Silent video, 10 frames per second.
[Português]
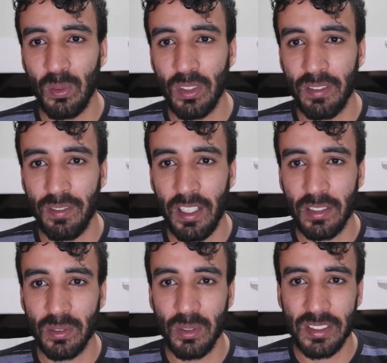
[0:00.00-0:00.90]
do
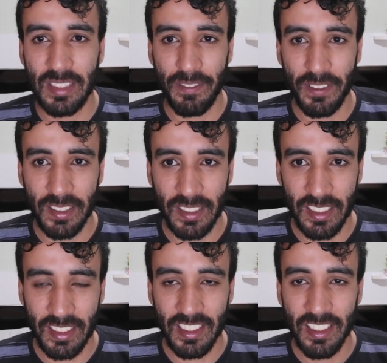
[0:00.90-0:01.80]
universo do Stephen
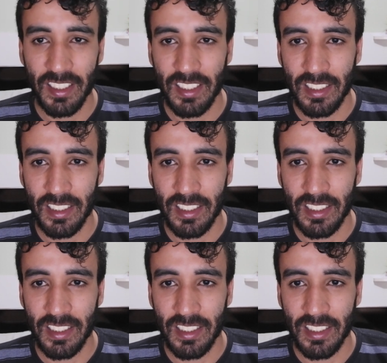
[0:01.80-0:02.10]
King,